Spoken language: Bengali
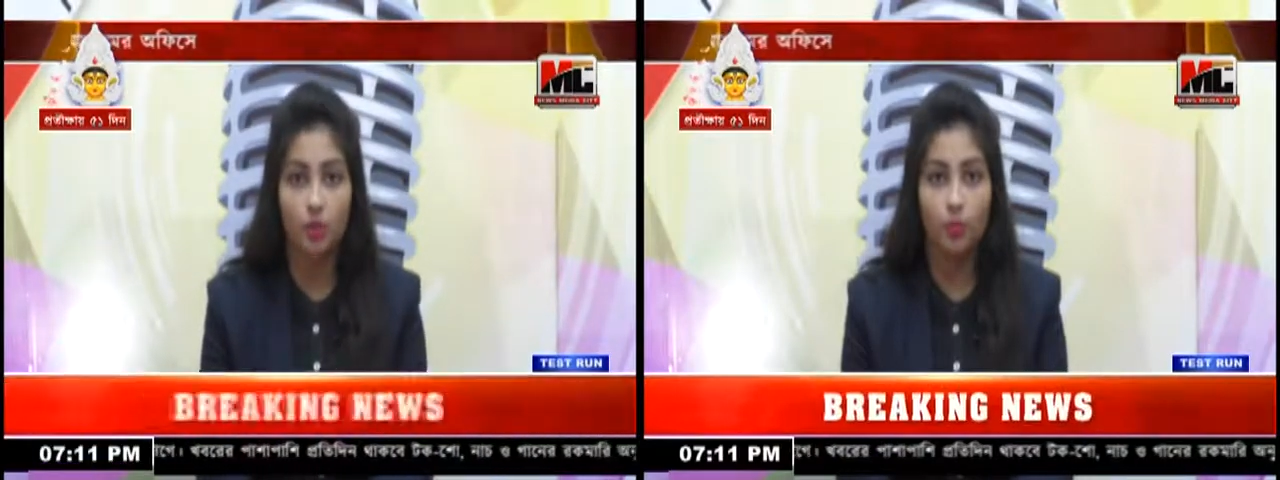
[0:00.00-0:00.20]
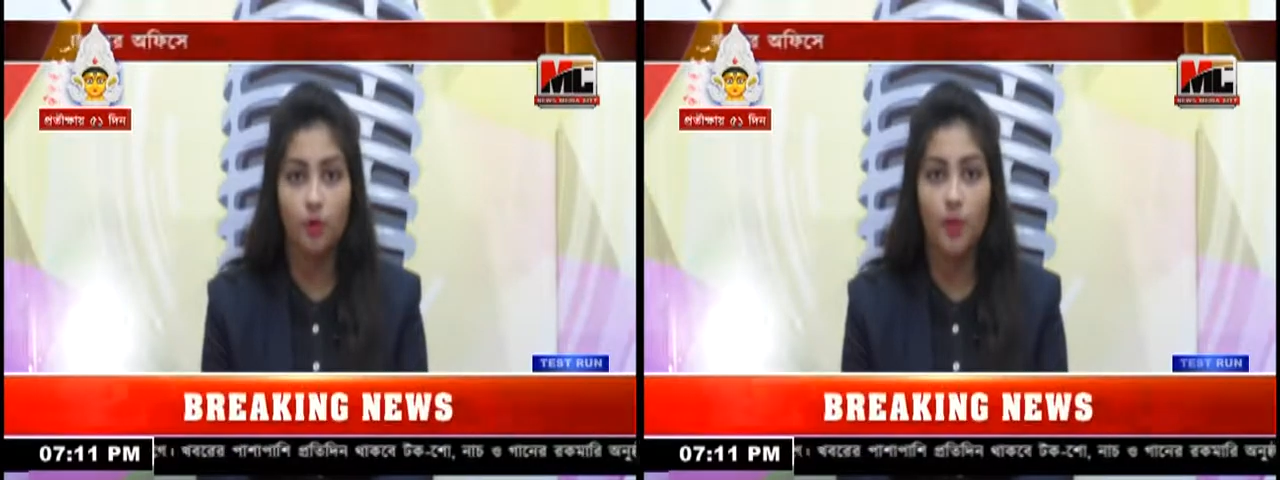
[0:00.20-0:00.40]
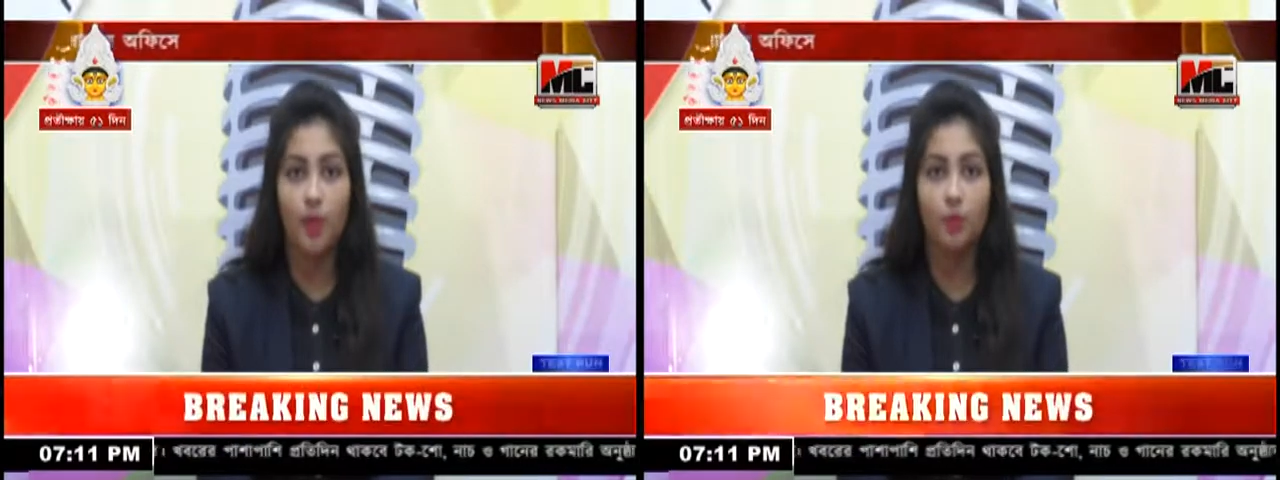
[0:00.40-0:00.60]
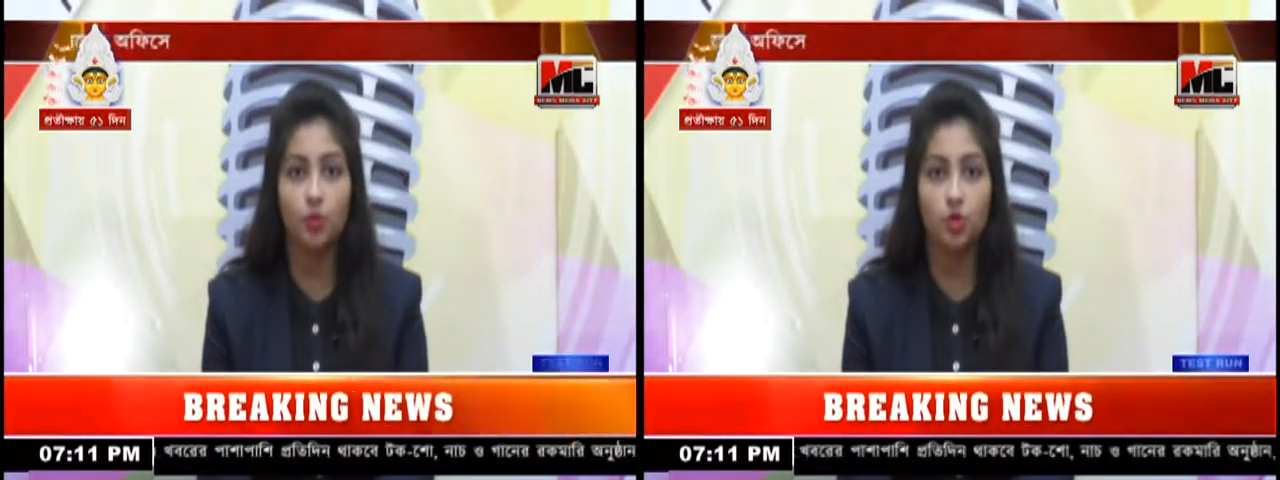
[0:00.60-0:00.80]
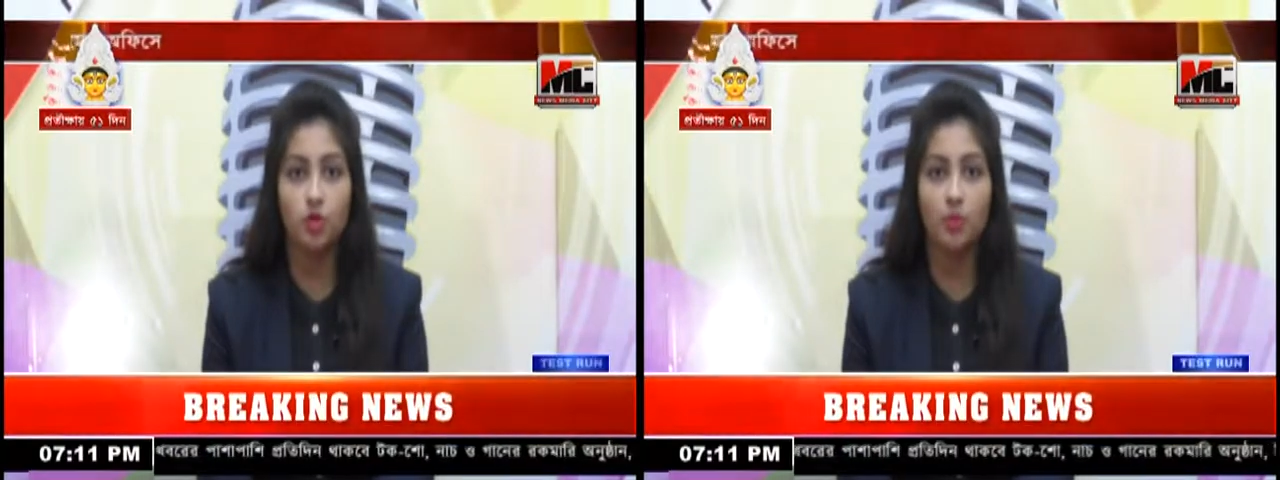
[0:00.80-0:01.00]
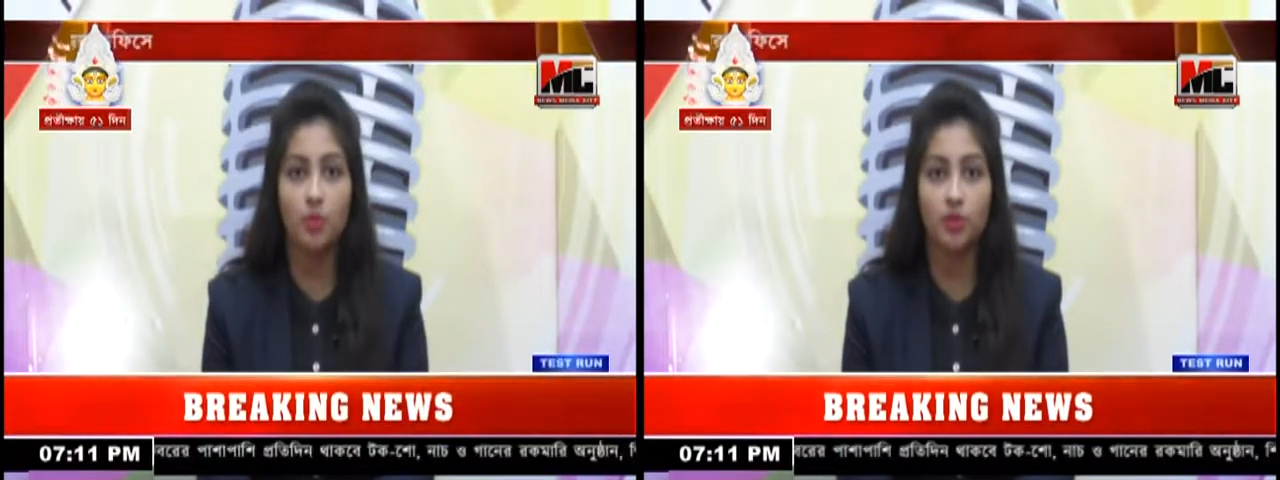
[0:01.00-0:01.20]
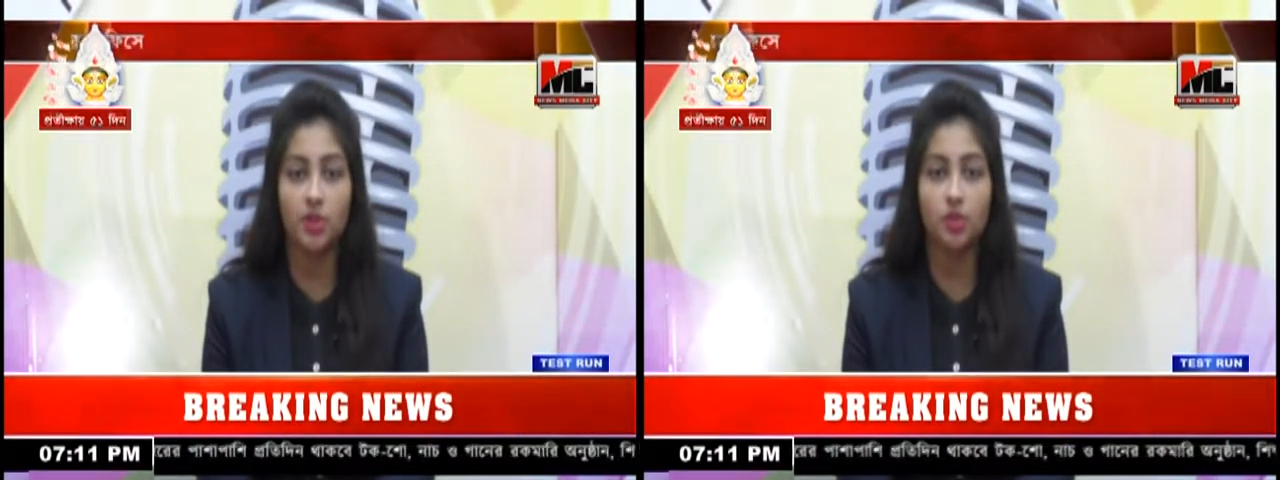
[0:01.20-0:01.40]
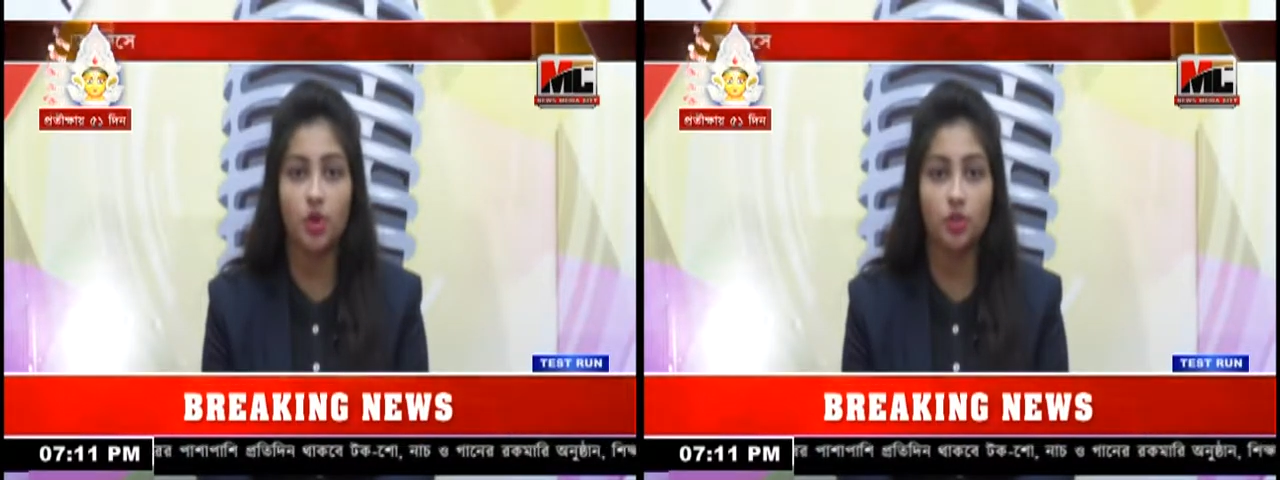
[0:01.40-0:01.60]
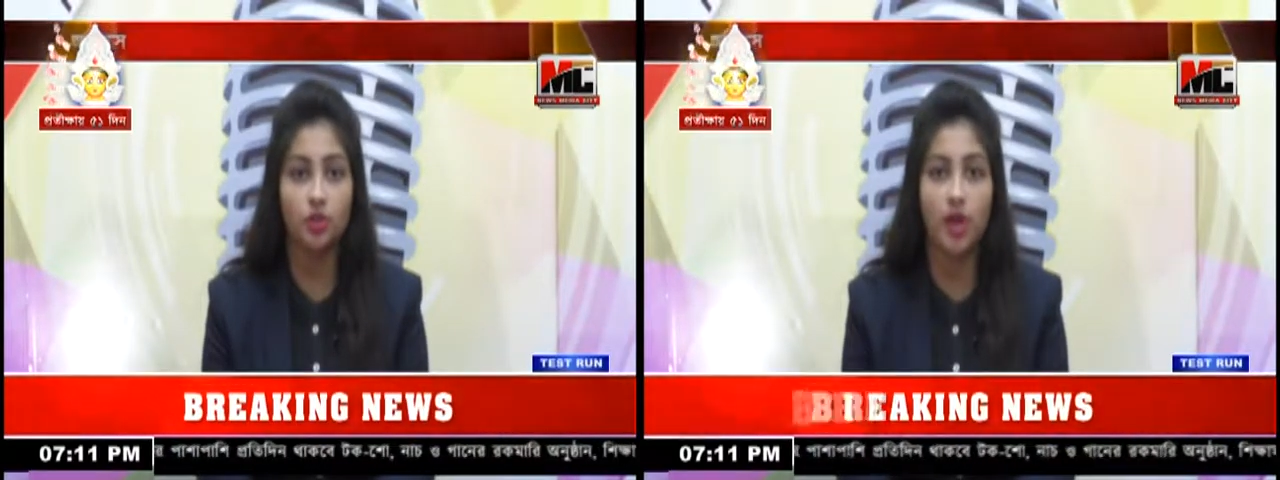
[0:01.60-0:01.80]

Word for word: পূর্বের বুথ সভাপতি জয়ন্ত